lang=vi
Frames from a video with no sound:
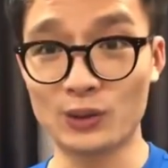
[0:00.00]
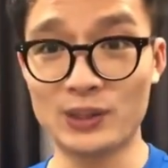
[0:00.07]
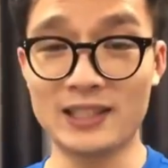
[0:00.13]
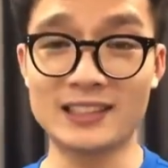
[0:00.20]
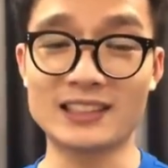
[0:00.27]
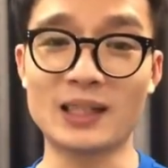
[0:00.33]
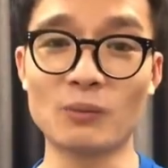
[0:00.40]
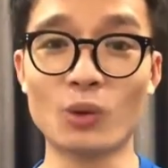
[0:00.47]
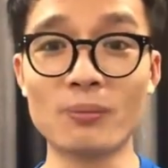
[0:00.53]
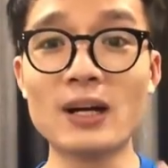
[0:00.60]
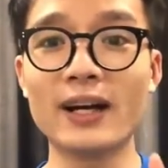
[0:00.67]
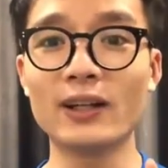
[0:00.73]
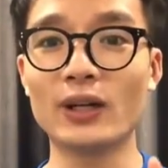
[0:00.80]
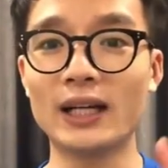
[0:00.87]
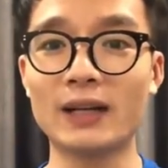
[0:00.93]
duy nhất size 40
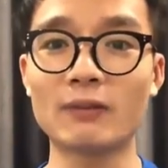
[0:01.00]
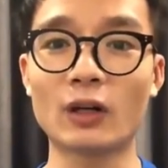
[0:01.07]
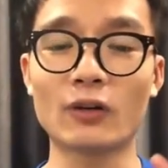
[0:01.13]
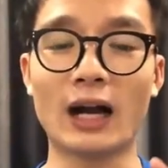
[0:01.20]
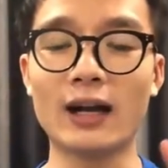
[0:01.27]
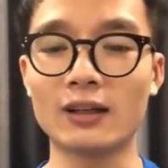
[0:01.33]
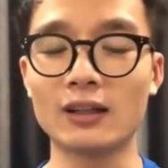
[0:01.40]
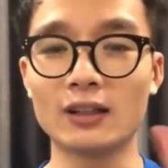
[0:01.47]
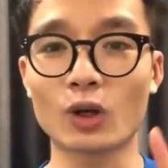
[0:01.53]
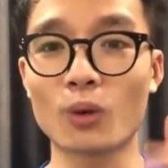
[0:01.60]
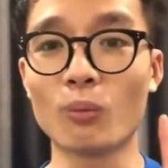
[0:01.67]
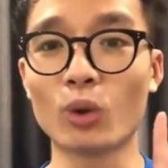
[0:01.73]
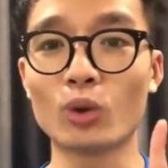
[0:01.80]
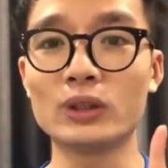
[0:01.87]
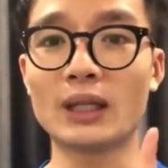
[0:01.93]
thôi anh em nào à còn
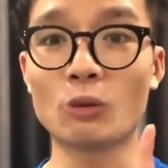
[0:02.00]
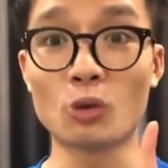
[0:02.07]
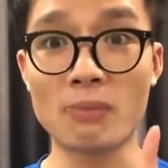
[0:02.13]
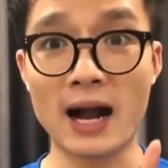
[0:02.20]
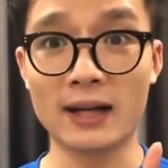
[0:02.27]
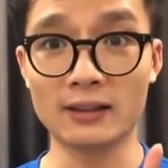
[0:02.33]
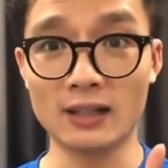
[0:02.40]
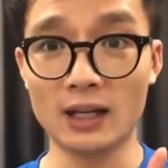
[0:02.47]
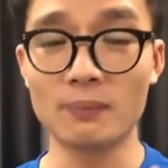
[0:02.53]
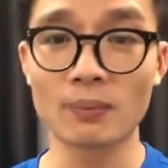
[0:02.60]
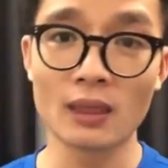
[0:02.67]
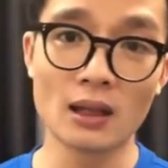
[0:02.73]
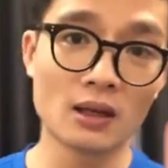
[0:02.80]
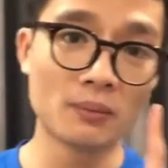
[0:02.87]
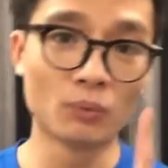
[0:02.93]
một đôi size 43 nữa
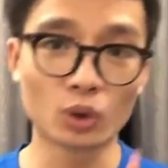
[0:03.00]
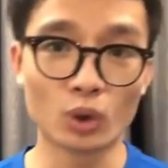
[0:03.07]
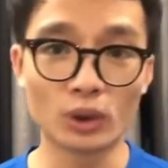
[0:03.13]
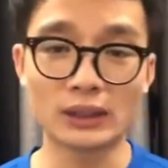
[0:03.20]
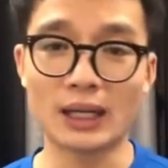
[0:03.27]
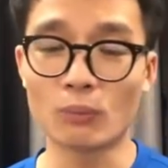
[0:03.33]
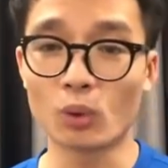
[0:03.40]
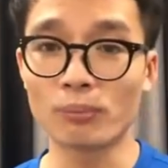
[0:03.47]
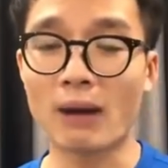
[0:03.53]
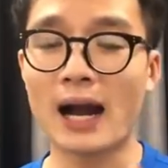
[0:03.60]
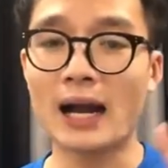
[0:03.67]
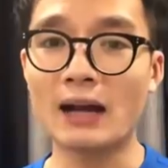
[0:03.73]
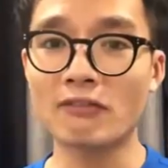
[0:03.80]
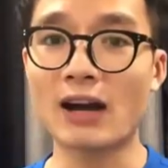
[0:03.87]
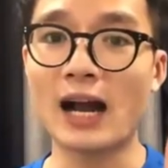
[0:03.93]
một đôi size
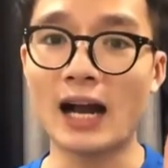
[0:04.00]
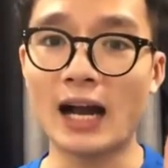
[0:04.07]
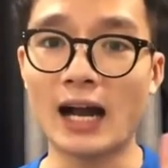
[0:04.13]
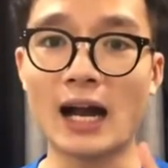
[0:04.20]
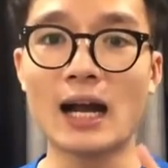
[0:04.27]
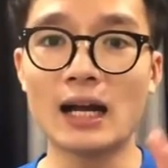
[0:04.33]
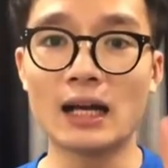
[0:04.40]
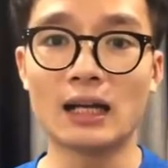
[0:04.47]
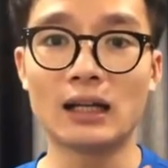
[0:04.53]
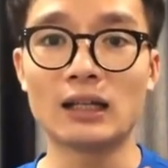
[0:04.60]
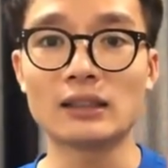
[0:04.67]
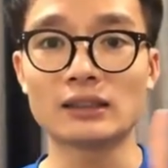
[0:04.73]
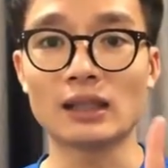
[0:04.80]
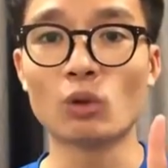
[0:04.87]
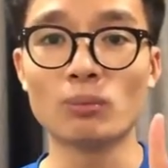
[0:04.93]
43 và
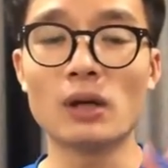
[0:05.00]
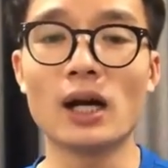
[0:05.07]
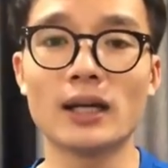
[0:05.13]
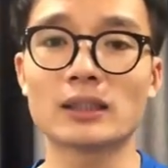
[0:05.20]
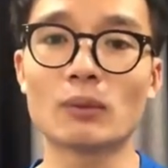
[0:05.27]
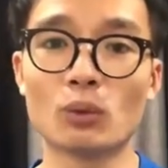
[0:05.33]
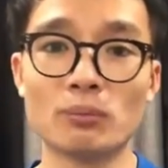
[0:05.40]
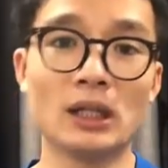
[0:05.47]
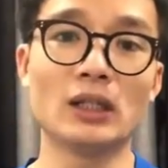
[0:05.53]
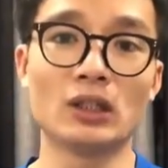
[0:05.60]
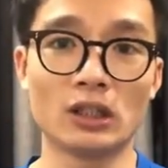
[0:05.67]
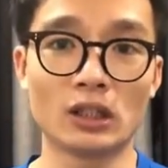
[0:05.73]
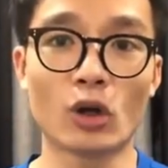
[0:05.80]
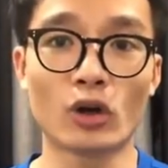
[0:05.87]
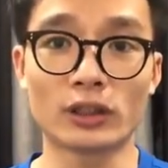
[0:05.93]
size 40 size 40
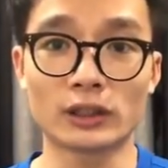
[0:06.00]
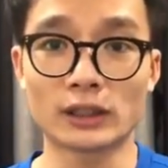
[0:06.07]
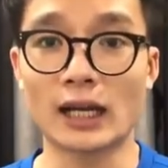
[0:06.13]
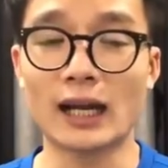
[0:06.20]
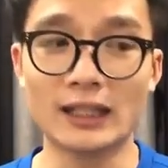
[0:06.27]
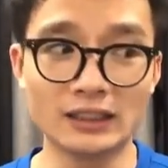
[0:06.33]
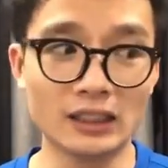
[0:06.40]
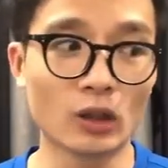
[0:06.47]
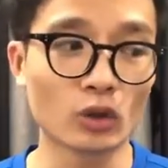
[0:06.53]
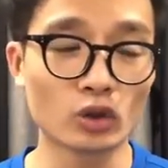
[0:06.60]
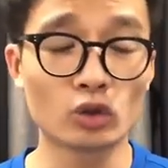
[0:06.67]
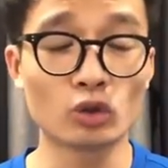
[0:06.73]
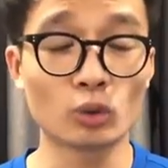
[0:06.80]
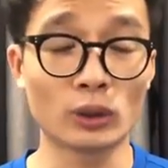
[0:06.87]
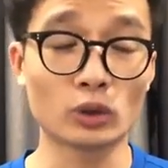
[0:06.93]
thì còn khá là nhiều nói
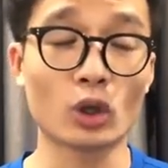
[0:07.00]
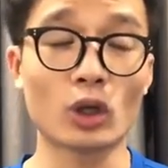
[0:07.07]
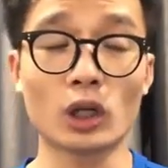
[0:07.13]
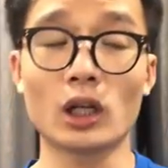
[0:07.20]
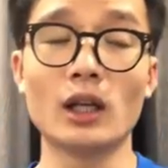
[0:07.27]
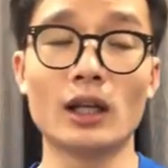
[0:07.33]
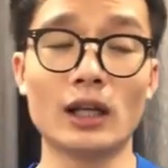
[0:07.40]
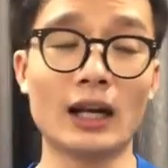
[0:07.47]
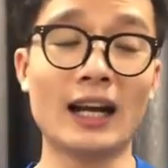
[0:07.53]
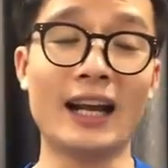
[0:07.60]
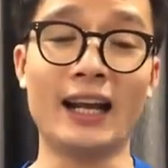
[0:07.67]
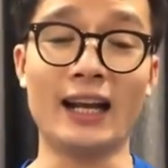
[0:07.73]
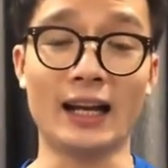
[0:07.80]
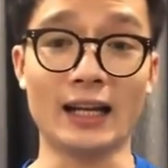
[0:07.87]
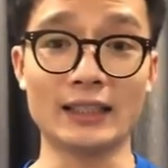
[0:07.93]
chung là do
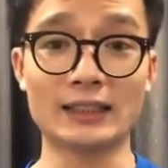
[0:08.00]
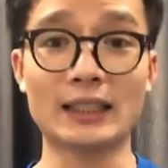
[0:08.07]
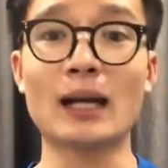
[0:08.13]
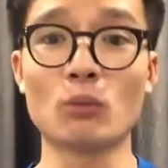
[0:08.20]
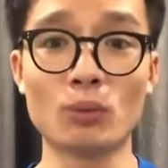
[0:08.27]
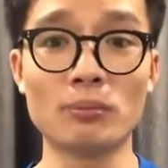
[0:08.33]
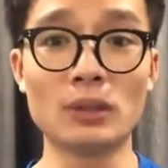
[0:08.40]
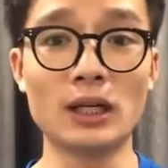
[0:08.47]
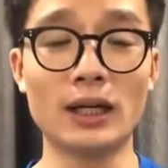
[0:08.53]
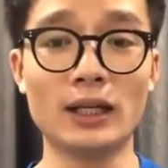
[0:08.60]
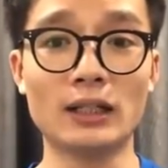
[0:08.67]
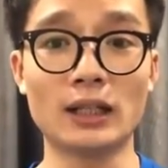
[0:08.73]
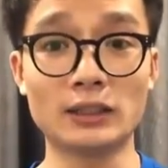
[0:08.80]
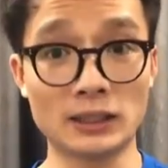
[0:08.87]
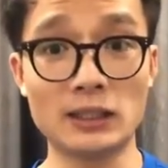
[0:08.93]
lẻ size 40
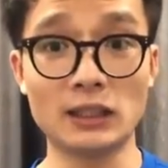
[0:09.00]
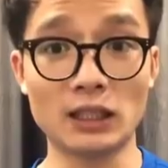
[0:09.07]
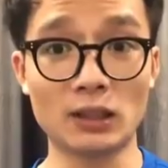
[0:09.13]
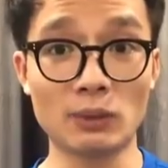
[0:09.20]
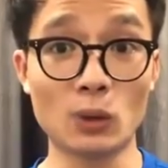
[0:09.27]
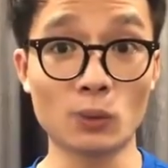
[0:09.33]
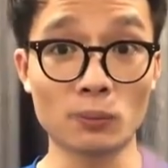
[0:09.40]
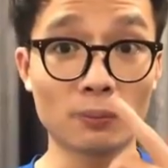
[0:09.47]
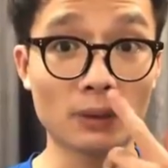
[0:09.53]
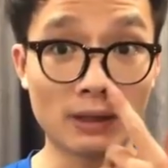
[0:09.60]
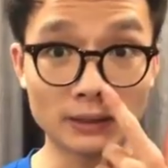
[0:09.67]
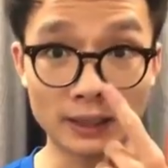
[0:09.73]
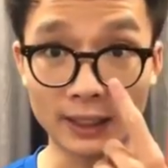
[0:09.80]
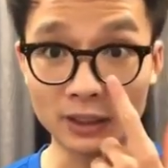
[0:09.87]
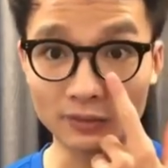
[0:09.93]
là chính nên là bên Hùng mới bán
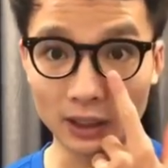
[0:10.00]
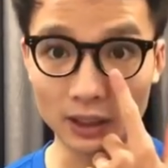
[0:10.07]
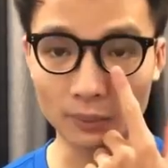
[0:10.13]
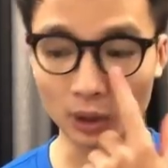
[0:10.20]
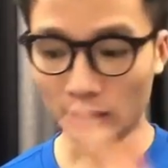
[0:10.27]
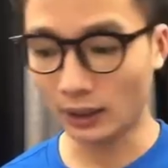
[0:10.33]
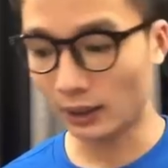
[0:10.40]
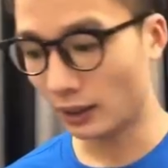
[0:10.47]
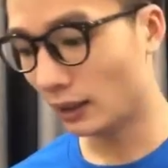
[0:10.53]
rẻ như vậy nha mọi người